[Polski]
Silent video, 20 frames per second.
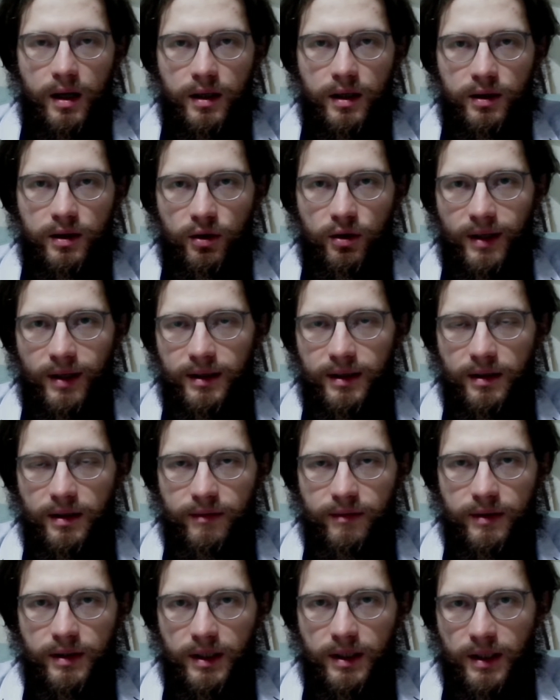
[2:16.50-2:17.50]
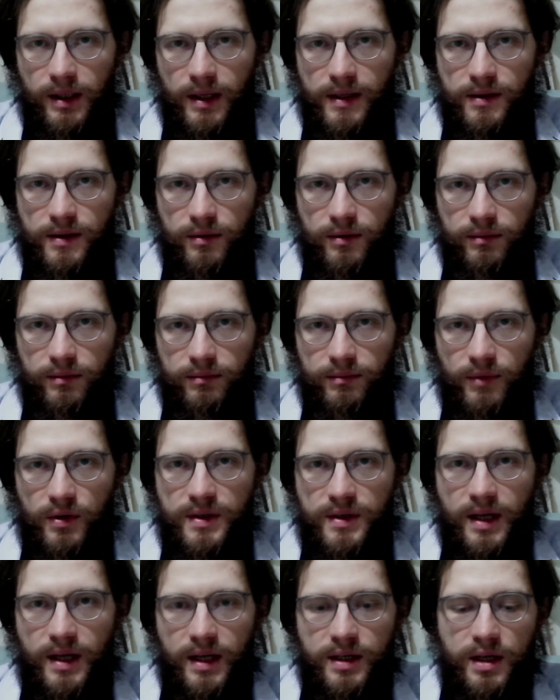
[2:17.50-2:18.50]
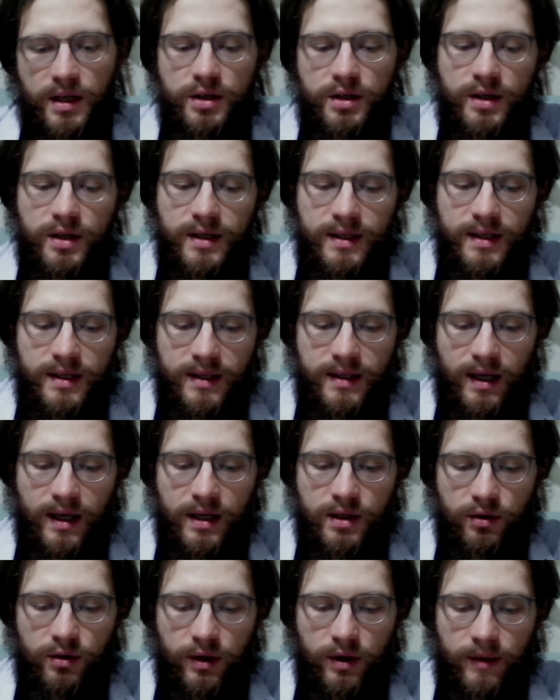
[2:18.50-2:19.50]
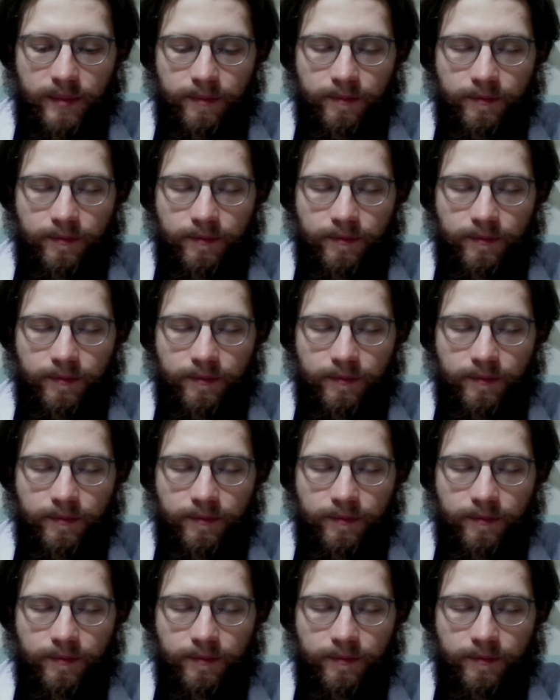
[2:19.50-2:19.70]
Dodatni wynik testu oznacza, że jesteś zakażony.